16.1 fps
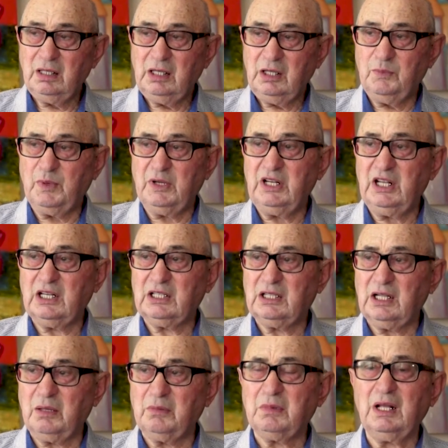И по
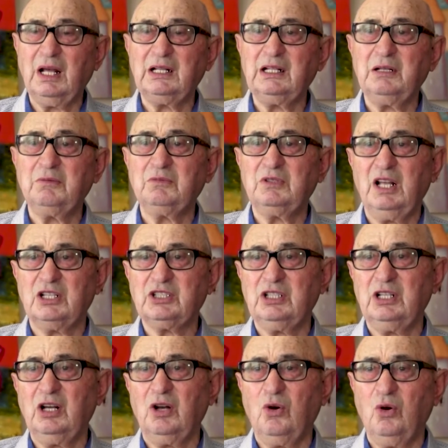некоторым данным
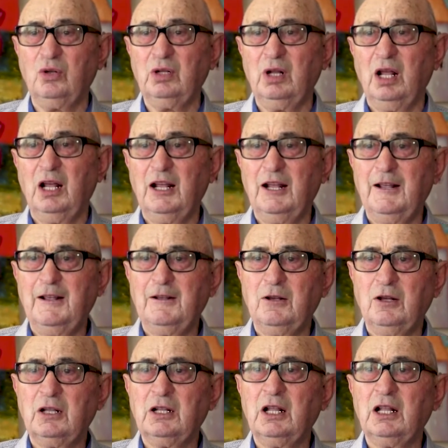даже он
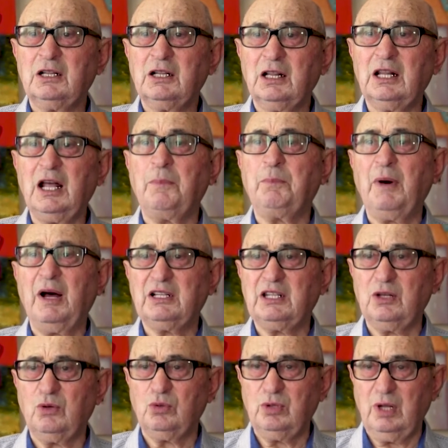
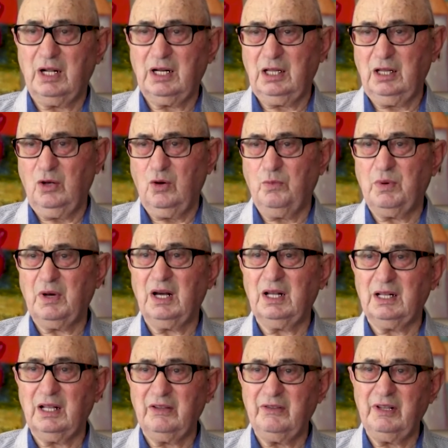лопатой ударил его по
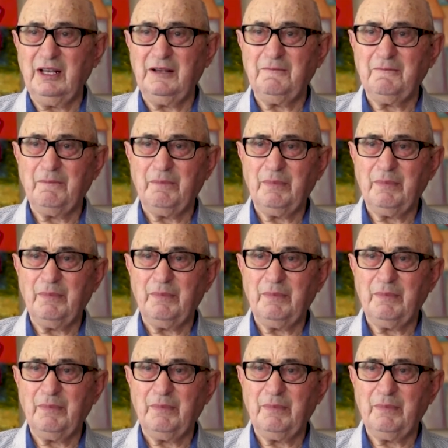голове.